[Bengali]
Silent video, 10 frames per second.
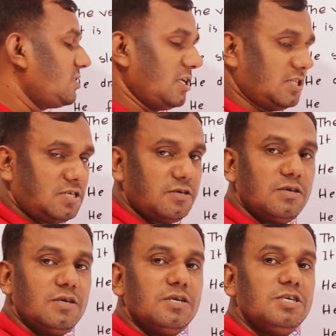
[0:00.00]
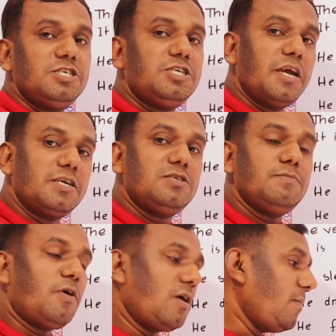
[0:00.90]
এ ডেথ সে একটি
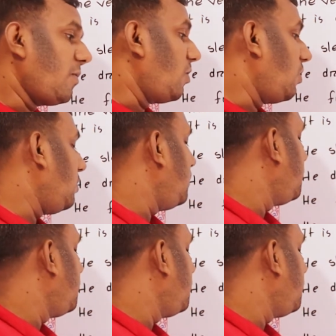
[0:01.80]
মরা মরল